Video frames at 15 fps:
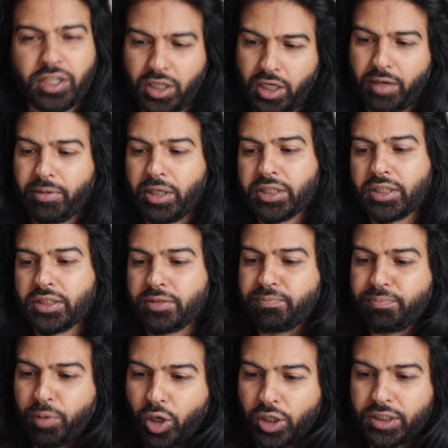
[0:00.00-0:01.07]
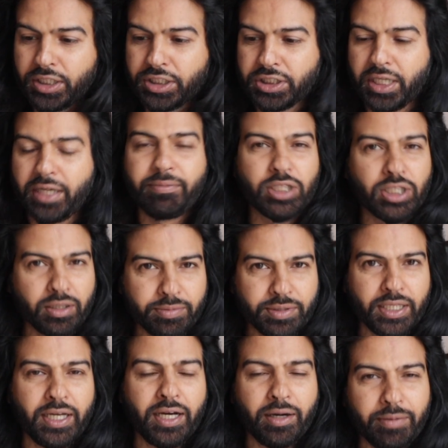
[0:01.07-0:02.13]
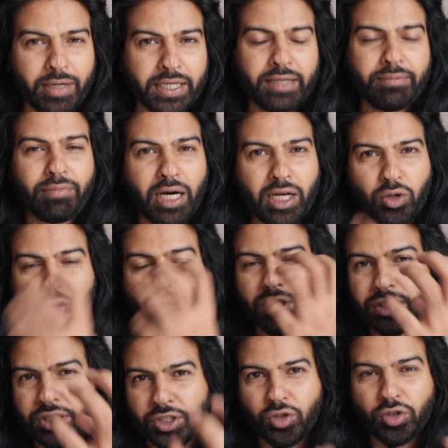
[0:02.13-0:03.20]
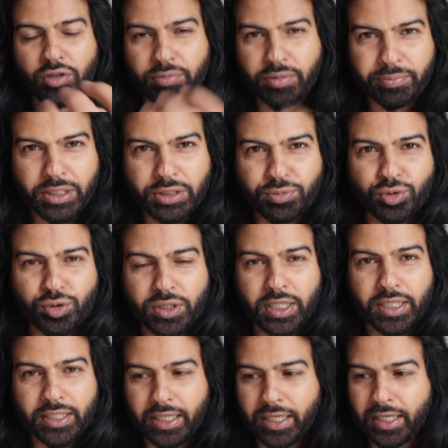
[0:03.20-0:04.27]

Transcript: क्या बात है जी बहुत ही अच्छा है मतलब ये हमारे बालों की जड़ों को भी मजबूत करता